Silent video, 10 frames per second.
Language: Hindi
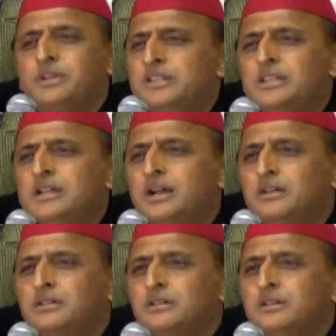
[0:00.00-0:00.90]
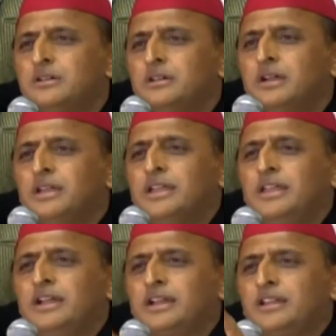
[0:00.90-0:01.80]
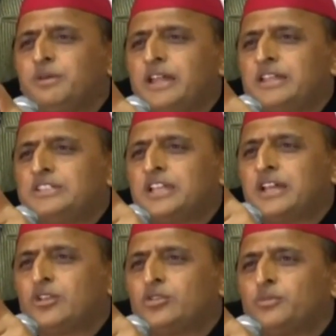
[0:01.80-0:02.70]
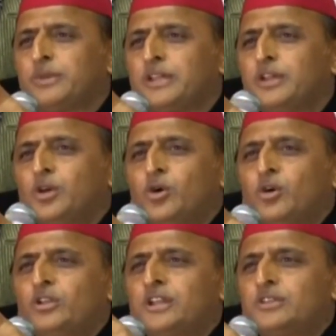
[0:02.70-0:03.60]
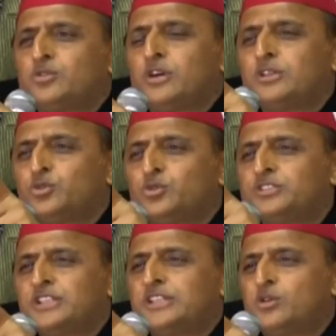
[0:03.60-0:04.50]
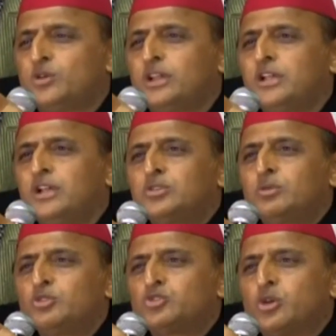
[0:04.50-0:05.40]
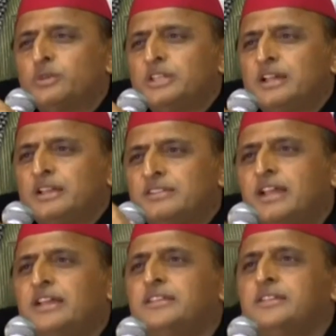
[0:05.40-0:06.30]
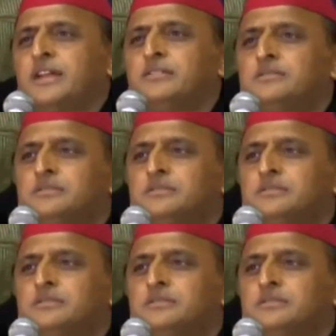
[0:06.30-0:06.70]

आपने नहीं देखा एक रथ भारी है छह रथों पे और रथ को अगर दूर से देखोगे तो वो चौमीन का रथ दिखाई देता है